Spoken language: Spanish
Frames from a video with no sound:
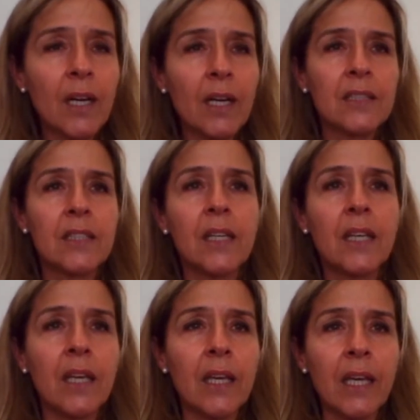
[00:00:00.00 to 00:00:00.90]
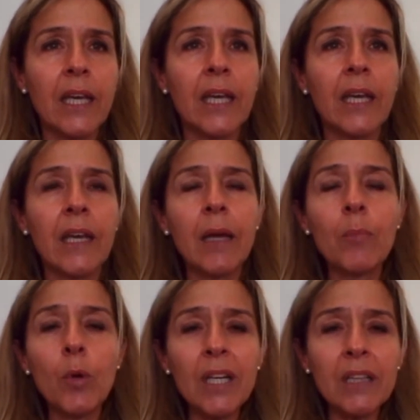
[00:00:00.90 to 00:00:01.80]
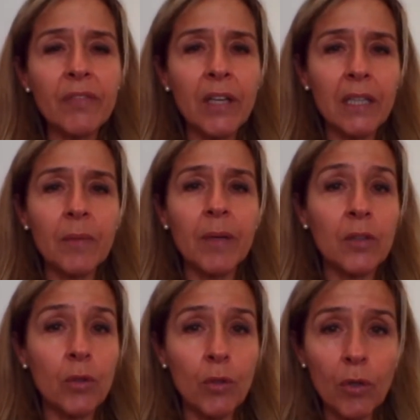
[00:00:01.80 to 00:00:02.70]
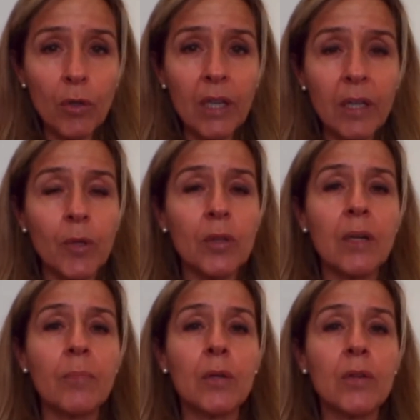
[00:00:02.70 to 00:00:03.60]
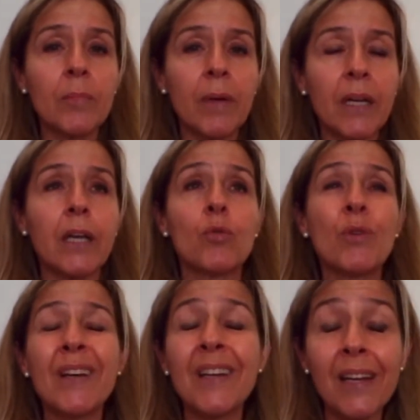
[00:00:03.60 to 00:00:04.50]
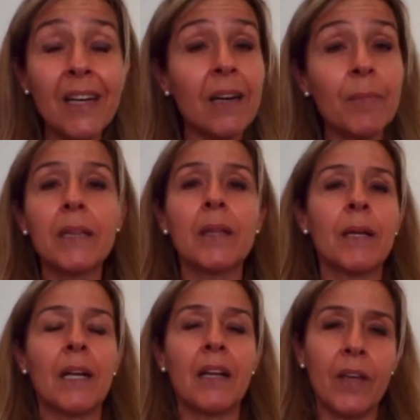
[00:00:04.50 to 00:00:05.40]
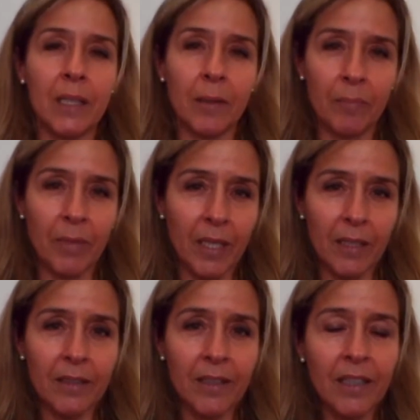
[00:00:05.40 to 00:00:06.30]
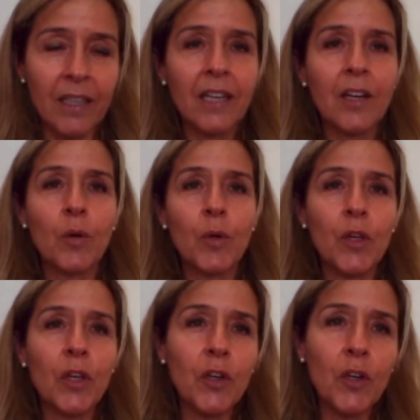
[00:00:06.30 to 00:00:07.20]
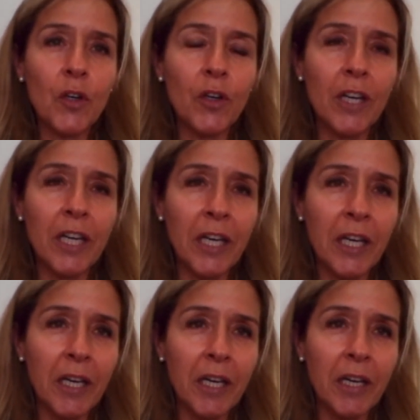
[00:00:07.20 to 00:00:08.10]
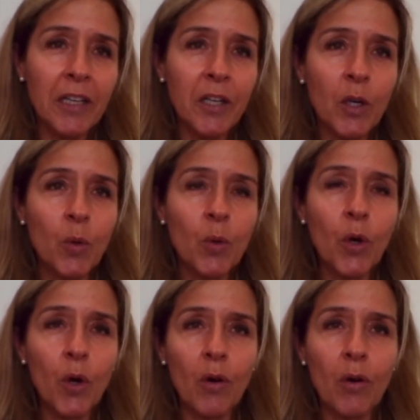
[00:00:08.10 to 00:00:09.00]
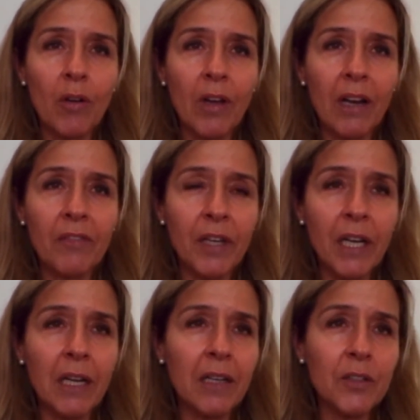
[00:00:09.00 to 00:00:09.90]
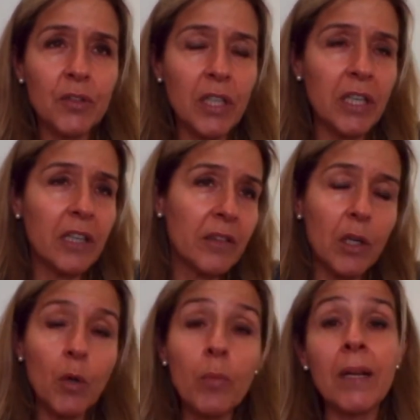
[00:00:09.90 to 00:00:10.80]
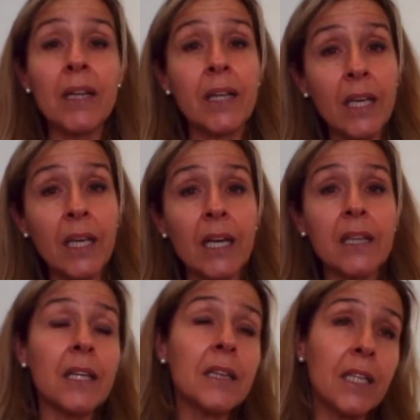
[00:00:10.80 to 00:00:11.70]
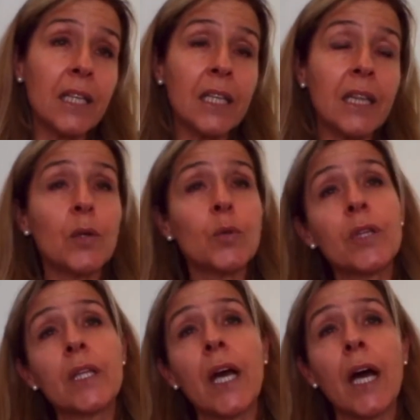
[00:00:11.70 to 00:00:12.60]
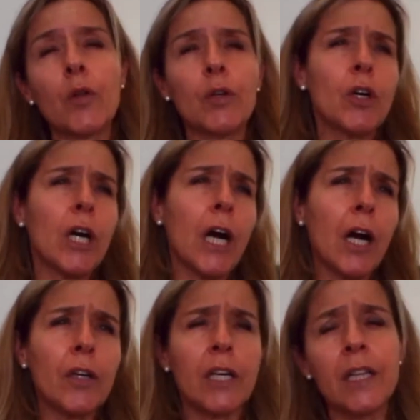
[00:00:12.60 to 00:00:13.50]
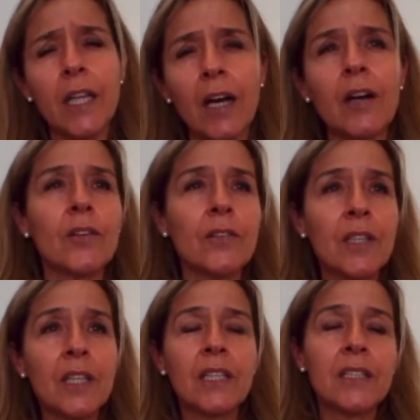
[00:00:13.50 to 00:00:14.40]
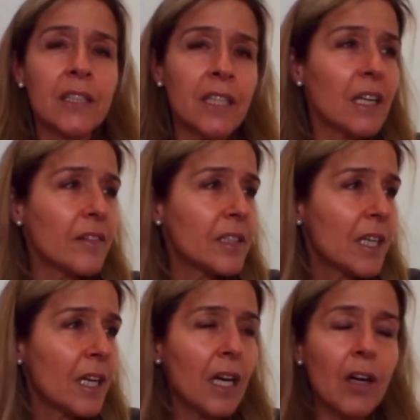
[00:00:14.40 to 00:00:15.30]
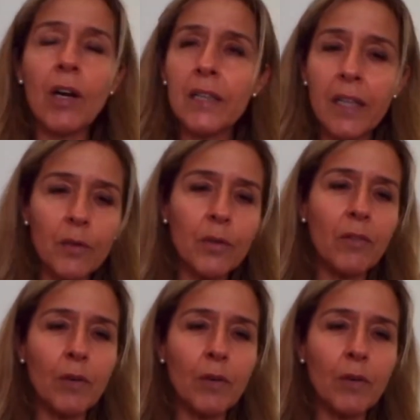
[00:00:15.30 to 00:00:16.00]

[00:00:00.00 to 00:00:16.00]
así es que eh, es muy gratificante para todos el deporte del mountain bike, es una gran herramienta para la vida también. Como yo digo, eh, uno al final, no sé, tienes un mal día, estás triste, angustiado, enojado, irritado. Y si tienes la bici al lado, anda de una